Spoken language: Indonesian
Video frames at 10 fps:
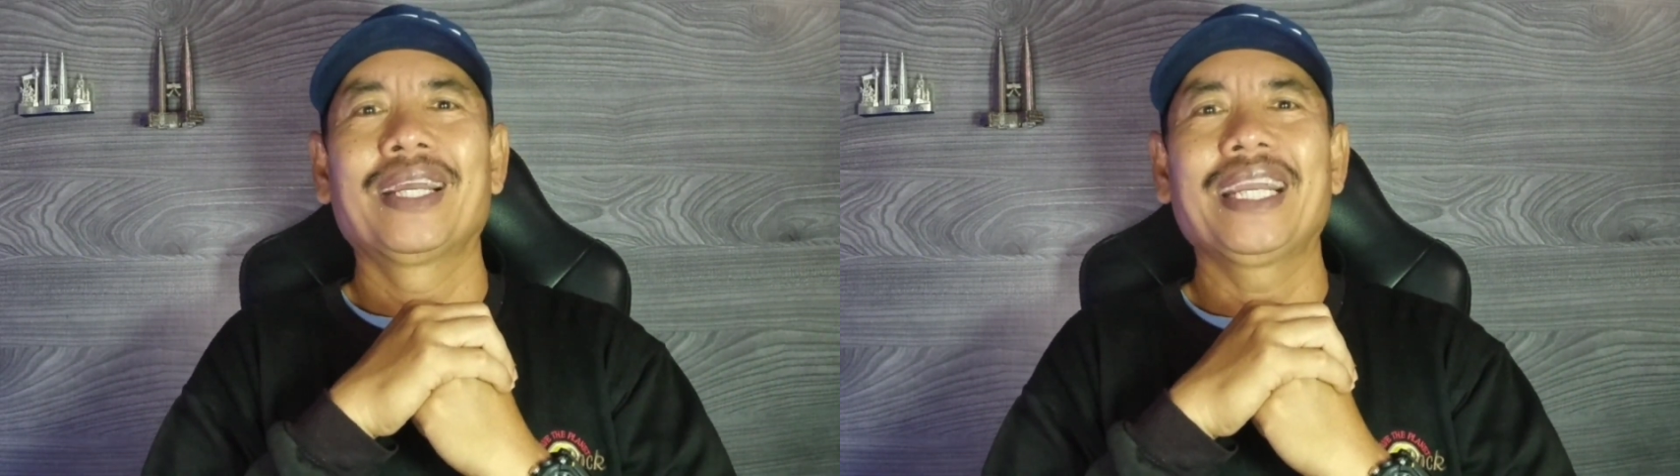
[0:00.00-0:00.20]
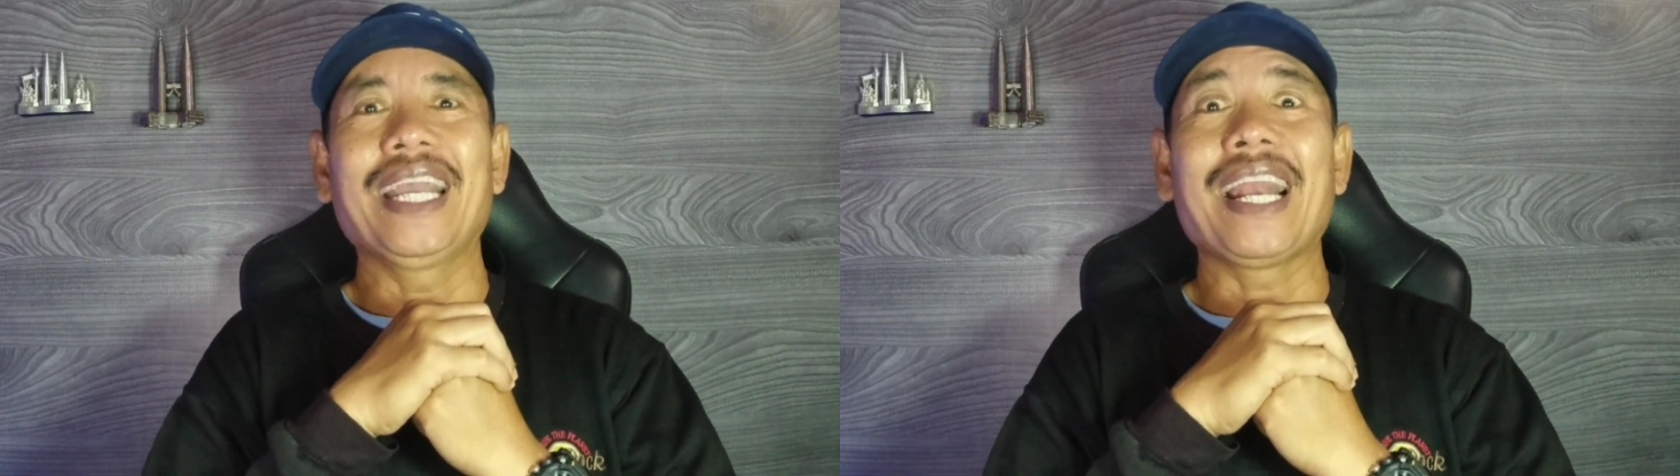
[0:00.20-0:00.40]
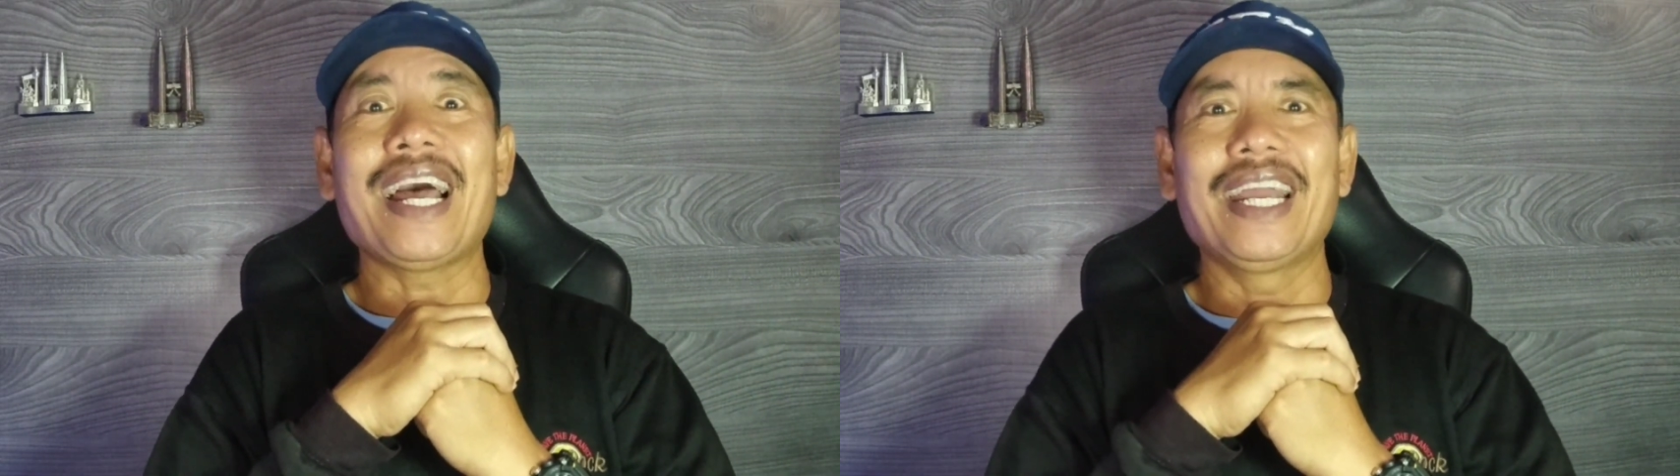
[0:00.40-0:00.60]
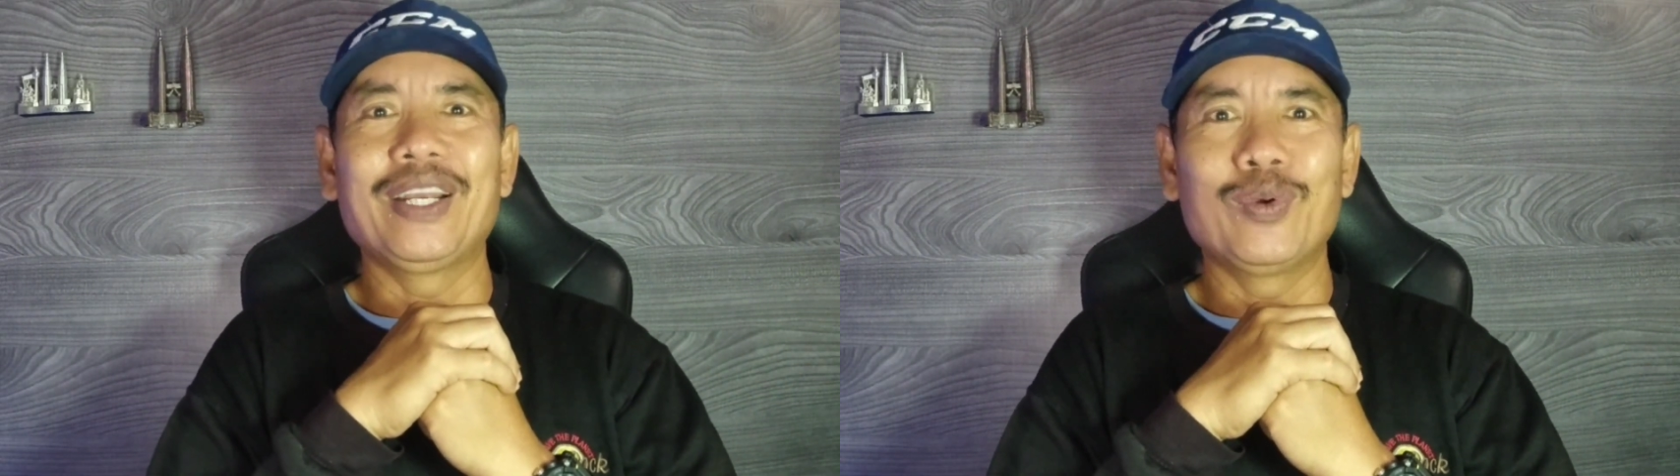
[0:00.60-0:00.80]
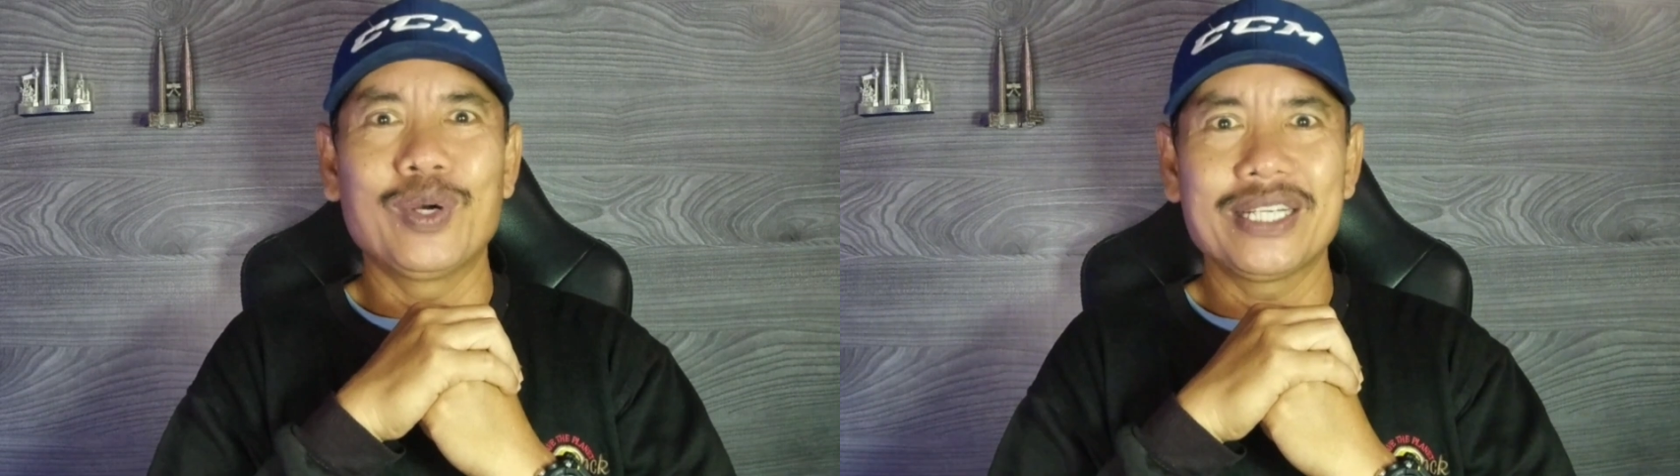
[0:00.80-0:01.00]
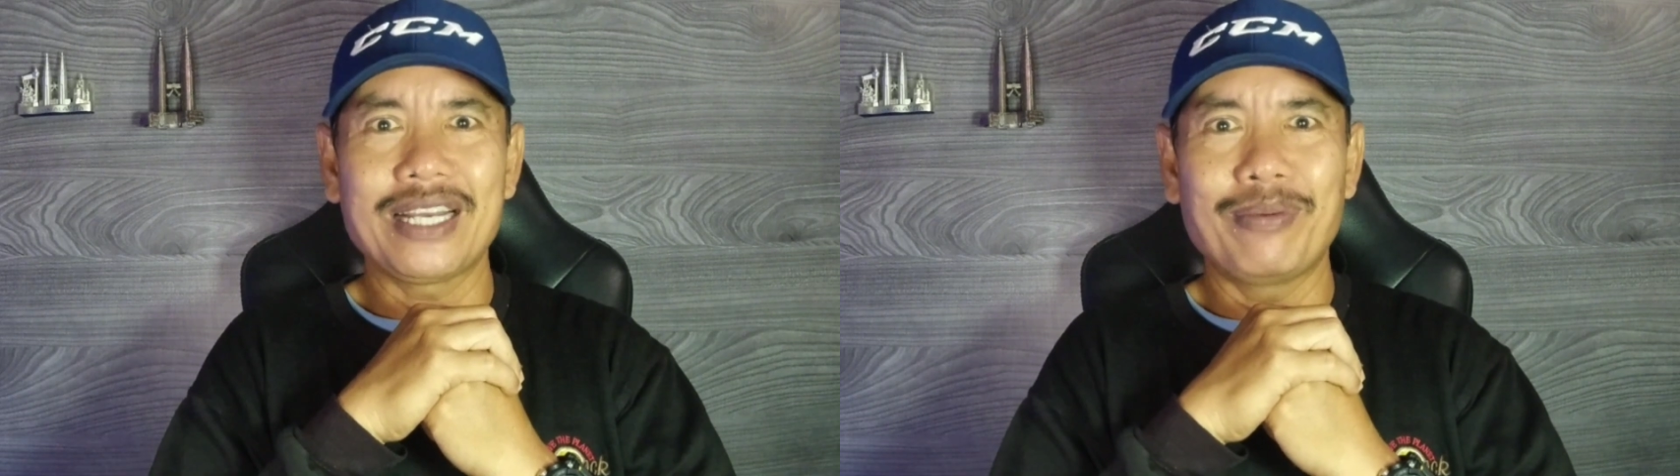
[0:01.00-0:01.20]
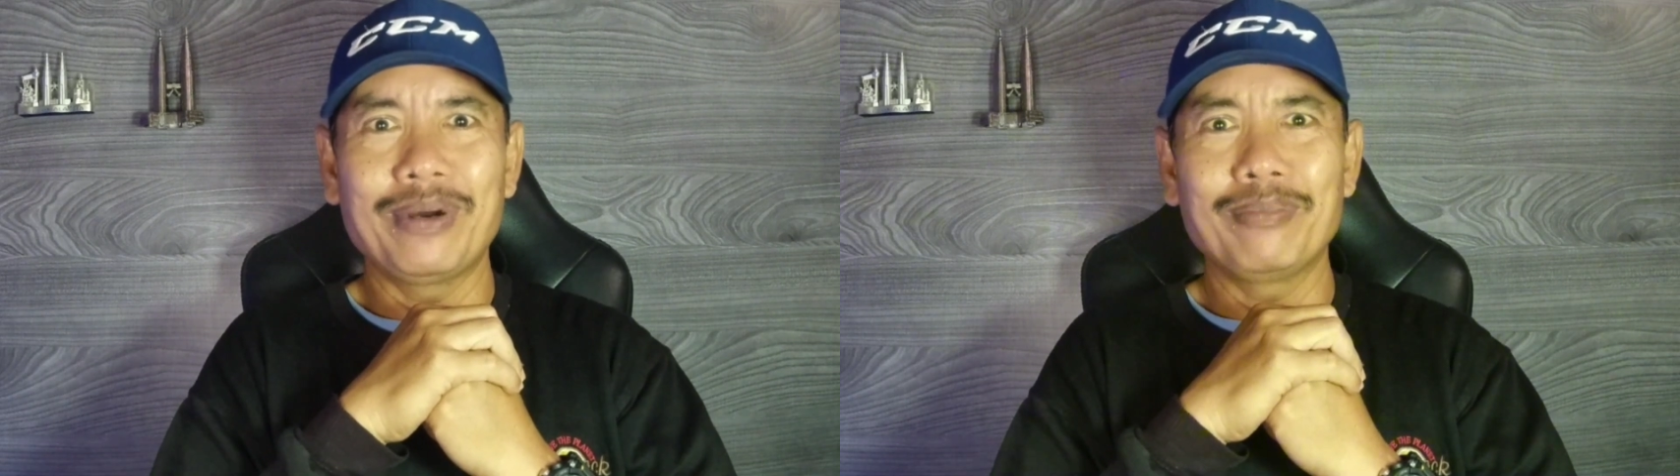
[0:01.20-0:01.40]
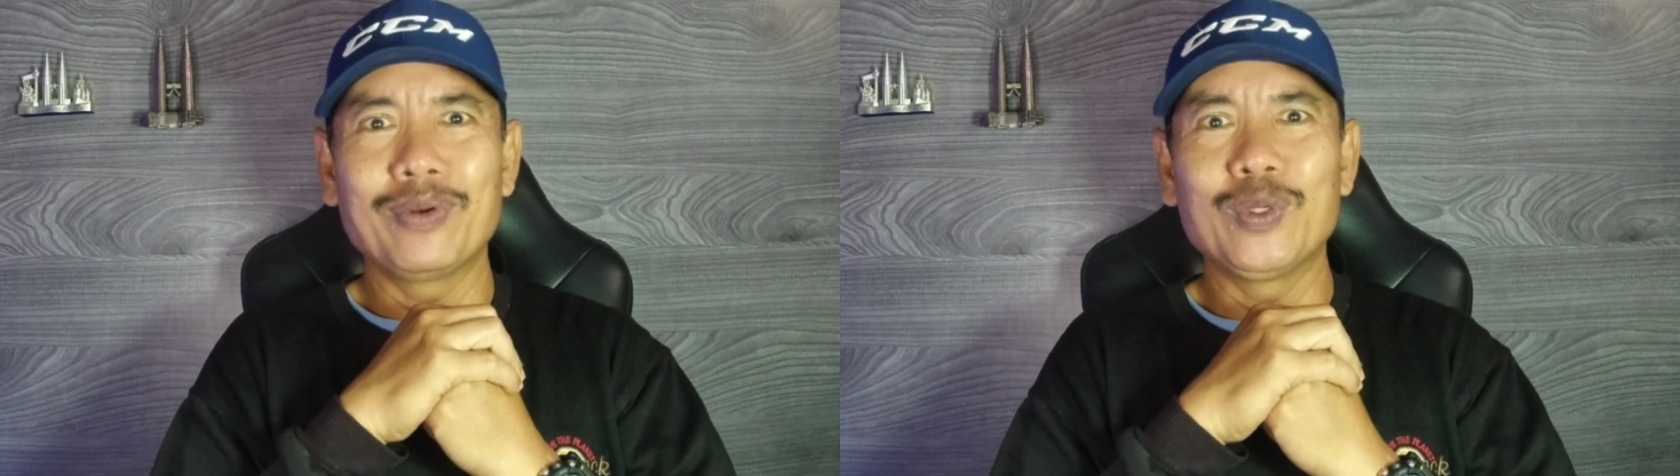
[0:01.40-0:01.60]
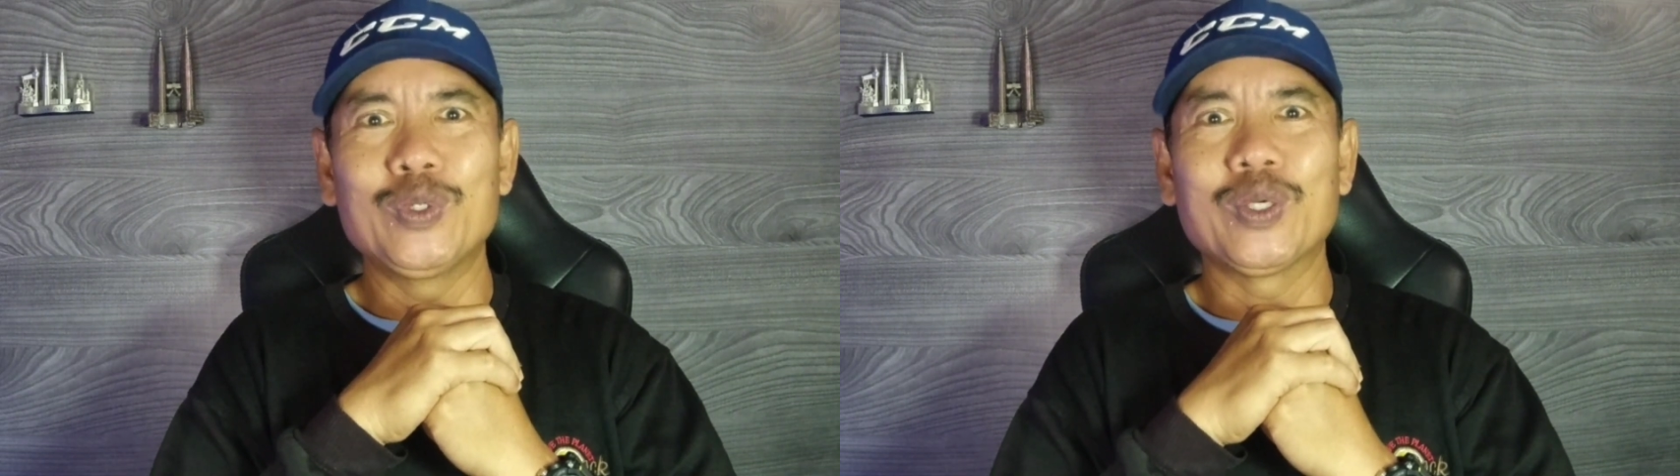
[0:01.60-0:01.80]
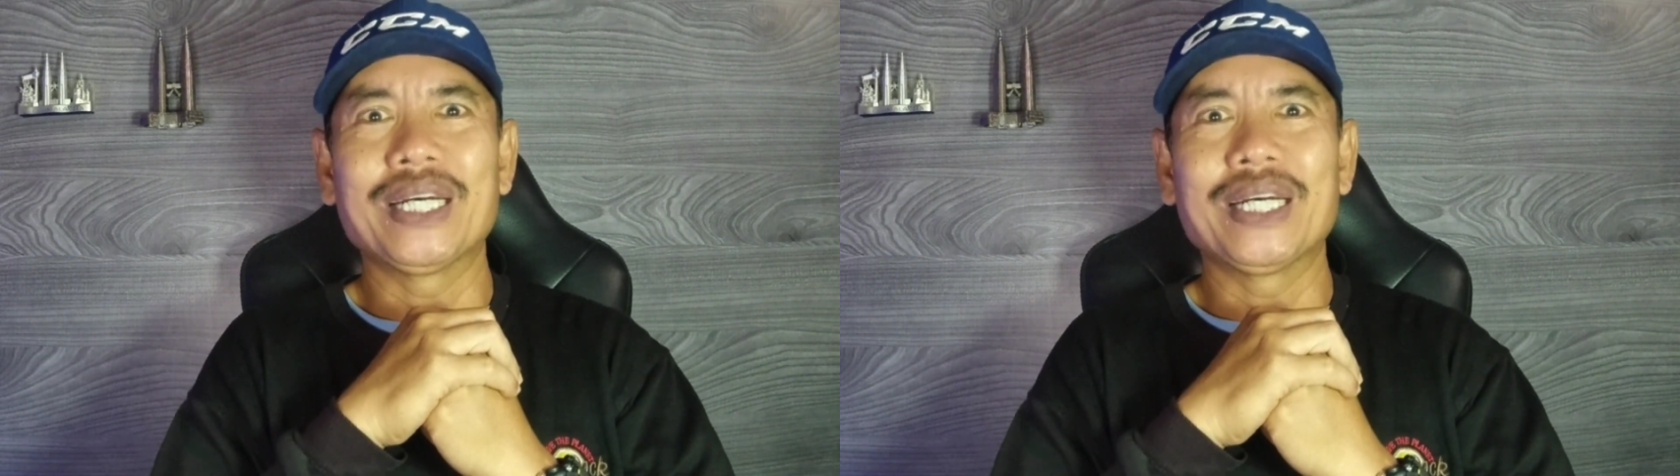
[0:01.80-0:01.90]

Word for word: KLI 2 sahabat menuju